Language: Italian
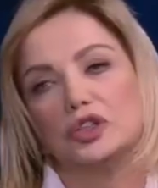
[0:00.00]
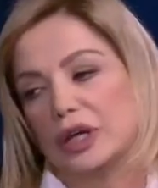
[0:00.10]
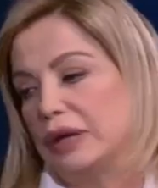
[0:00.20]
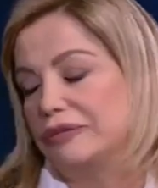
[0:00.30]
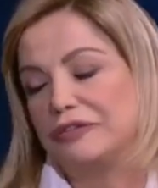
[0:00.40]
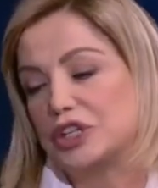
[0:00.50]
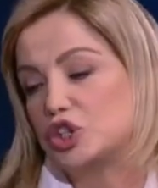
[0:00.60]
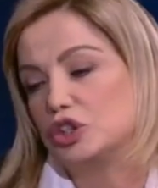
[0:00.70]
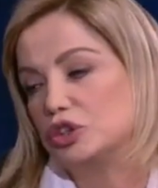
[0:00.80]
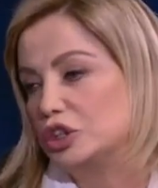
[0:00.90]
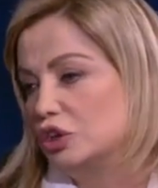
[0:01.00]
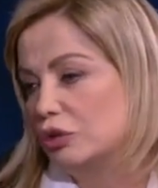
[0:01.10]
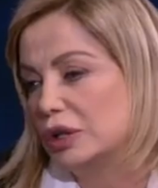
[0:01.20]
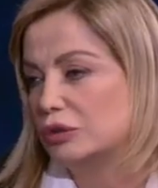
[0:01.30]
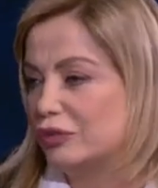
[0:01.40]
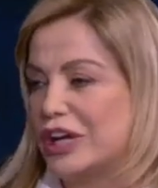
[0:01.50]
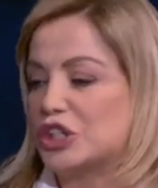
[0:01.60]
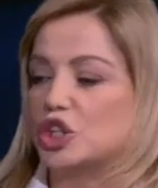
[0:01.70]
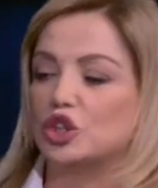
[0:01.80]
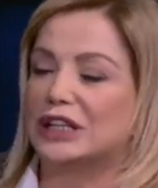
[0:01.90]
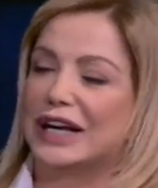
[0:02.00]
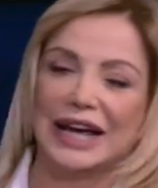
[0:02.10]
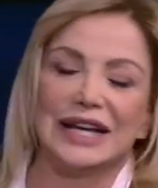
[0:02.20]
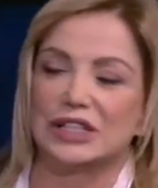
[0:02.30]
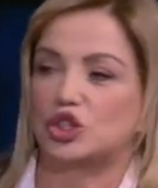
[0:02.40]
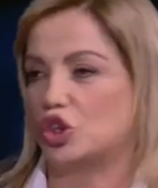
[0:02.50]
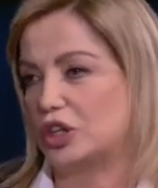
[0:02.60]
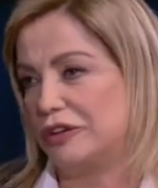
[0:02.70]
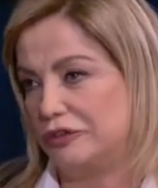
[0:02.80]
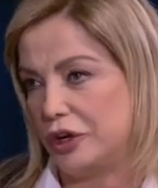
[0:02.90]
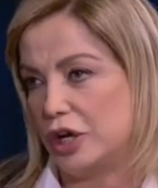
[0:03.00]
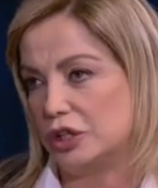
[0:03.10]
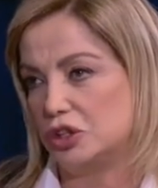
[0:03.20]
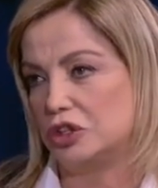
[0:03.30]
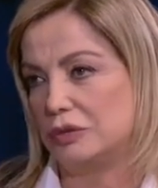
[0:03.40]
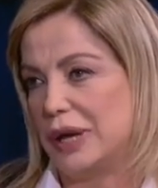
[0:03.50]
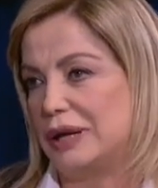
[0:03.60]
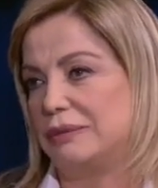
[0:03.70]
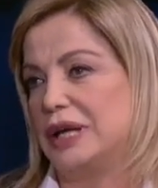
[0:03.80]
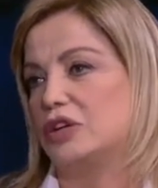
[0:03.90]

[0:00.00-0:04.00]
che facciano, noi, facciano della casa ciò che vogliono, ma almeno